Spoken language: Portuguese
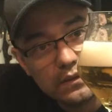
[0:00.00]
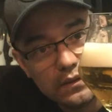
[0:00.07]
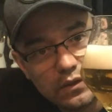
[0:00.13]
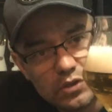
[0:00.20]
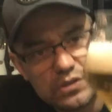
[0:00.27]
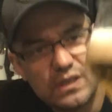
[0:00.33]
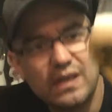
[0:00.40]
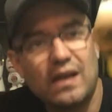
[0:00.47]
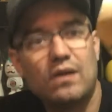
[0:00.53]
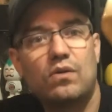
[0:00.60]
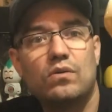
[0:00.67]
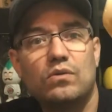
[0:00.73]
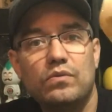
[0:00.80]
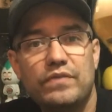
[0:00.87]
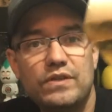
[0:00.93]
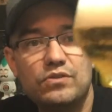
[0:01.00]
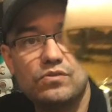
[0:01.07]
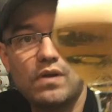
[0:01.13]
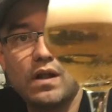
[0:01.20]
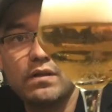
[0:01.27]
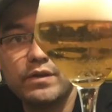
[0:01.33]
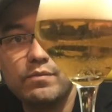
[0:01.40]
Nossa, no
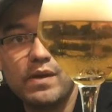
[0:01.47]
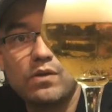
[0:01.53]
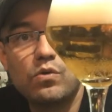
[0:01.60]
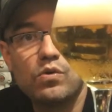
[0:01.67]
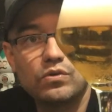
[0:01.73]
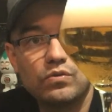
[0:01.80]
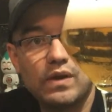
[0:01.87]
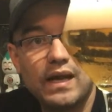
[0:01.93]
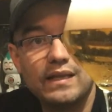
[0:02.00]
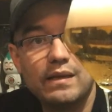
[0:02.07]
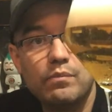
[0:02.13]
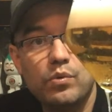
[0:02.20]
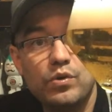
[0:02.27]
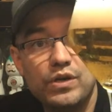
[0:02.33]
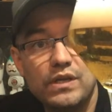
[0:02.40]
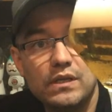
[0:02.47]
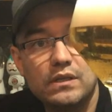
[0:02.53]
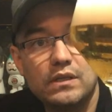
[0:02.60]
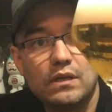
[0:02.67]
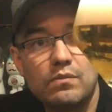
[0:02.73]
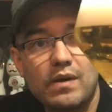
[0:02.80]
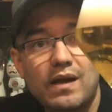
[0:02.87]
visual é uma cor dourada
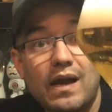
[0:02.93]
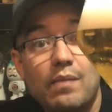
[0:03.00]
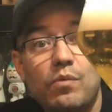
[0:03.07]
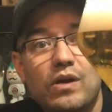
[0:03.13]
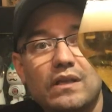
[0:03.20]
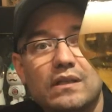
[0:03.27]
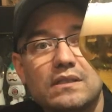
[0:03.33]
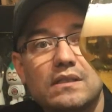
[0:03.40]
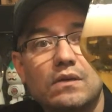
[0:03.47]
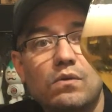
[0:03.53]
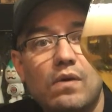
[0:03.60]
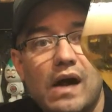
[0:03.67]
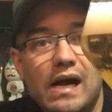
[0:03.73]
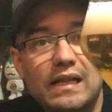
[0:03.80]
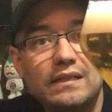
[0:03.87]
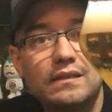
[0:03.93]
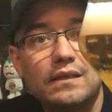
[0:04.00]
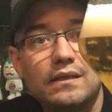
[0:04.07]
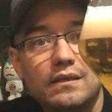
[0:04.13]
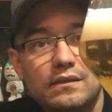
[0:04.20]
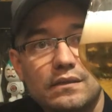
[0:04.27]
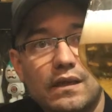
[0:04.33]
bonita, uma carbonatação
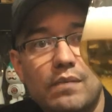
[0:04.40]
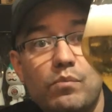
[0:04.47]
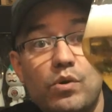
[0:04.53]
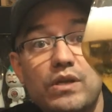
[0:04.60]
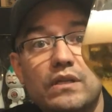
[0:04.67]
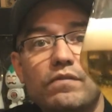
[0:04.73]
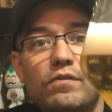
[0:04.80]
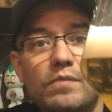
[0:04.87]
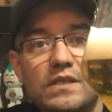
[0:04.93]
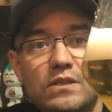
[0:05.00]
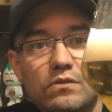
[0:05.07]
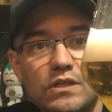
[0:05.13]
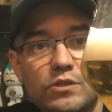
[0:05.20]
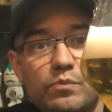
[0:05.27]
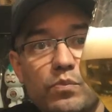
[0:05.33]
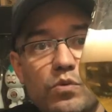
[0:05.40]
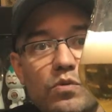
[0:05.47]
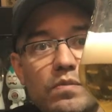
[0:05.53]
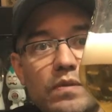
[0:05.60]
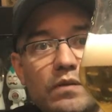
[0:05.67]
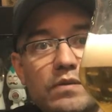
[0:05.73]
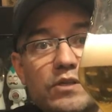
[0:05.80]
alta, tá? Bonita formação de
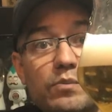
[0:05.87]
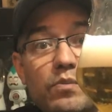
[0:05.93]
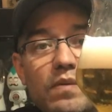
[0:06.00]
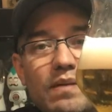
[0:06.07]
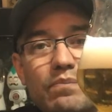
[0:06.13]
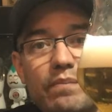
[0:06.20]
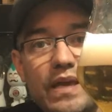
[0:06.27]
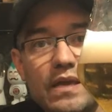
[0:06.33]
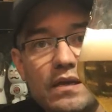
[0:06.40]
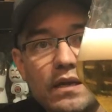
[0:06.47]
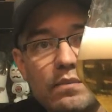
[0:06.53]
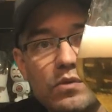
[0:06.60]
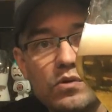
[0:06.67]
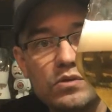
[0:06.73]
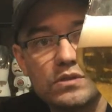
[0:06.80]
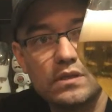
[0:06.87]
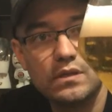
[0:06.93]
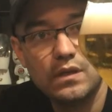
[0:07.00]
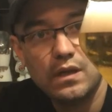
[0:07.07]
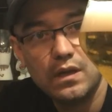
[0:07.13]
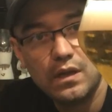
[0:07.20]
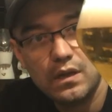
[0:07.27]
espuma, uma espuma bem
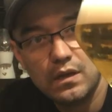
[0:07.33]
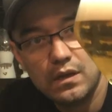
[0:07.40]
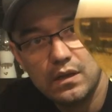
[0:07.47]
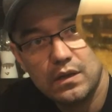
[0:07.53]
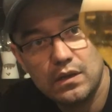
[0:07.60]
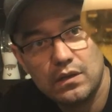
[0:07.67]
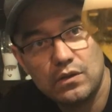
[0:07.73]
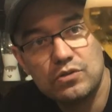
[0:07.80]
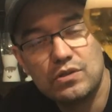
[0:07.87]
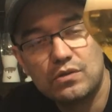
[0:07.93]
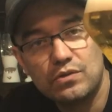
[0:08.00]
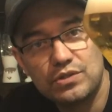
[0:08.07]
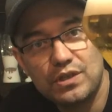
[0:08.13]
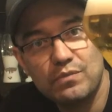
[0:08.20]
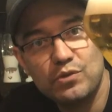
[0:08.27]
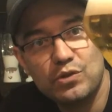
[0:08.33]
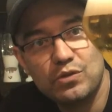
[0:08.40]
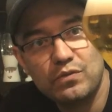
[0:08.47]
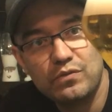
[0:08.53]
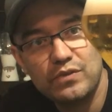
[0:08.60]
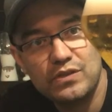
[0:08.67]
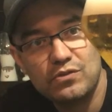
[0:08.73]
cremosa. Nossa, gostei muito
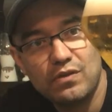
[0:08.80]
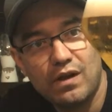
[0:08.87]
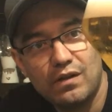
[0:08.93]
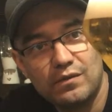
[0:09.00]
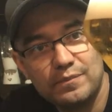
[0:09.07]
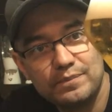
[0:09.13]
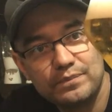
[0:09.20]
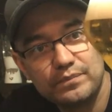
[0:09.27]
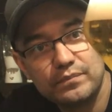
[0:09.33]
do visual